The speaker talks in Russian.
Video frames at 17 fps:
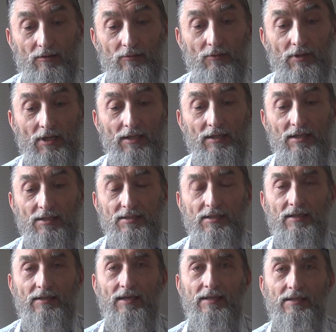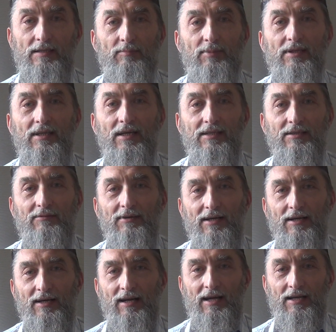Ну, конечно, дойти бы до
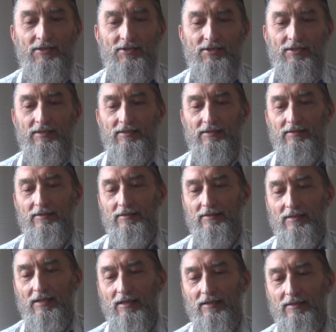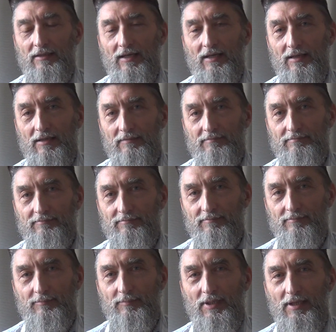этого раньше, когда
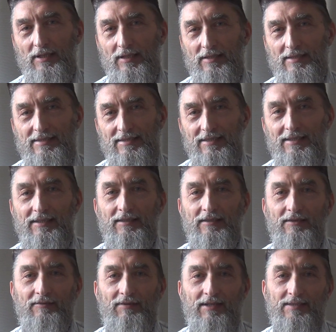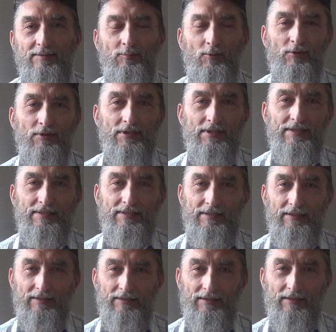были силы,
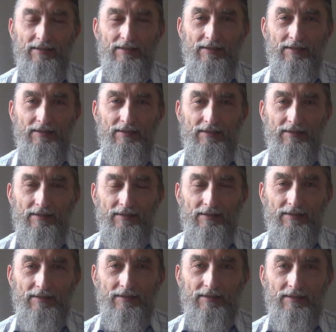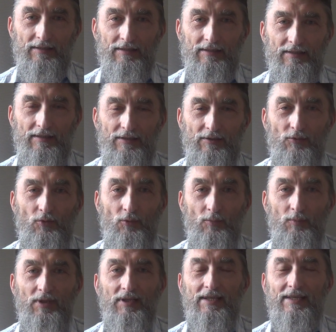возможности, а, и
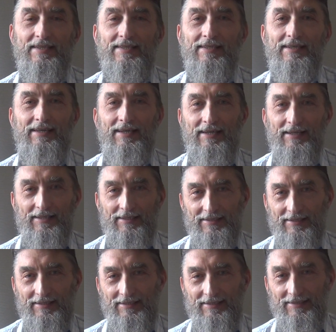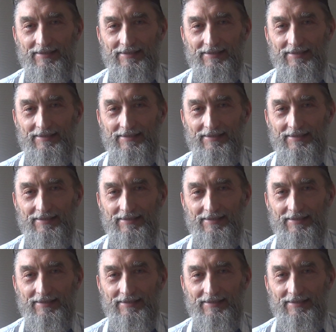ум был яснее